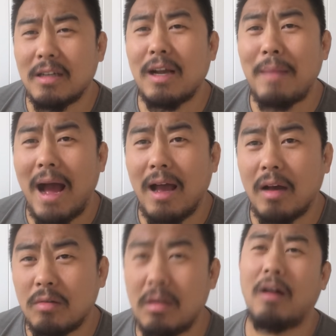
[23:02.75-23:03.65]
是干嘛呀？
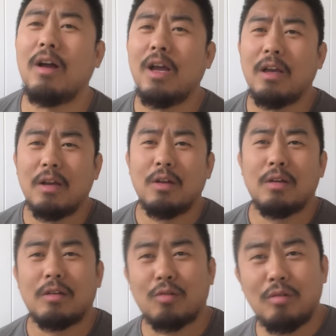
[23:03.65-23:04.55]
我操，
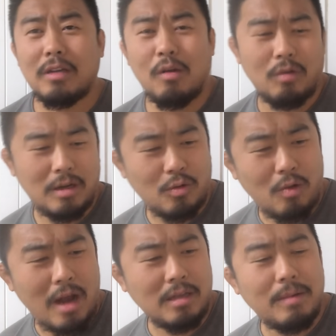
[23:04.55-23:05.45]
小东，你看我这
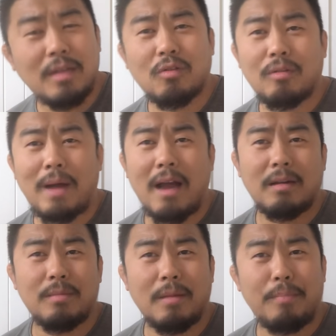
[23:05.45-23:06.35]
花了一百九十八
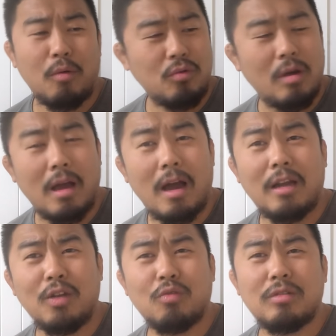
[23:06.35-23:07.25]
什么的包月啊，
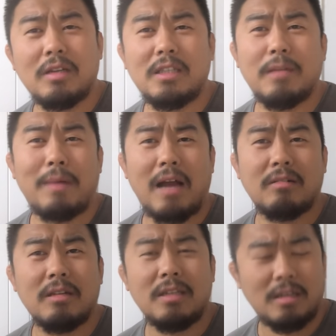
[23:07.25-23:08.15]
六十个 G、八
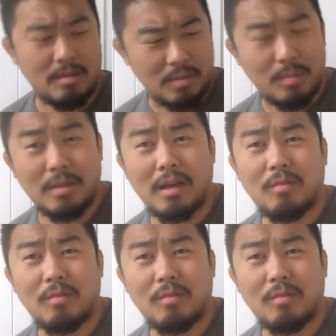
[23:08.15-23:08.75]
十个 G 什么什么的。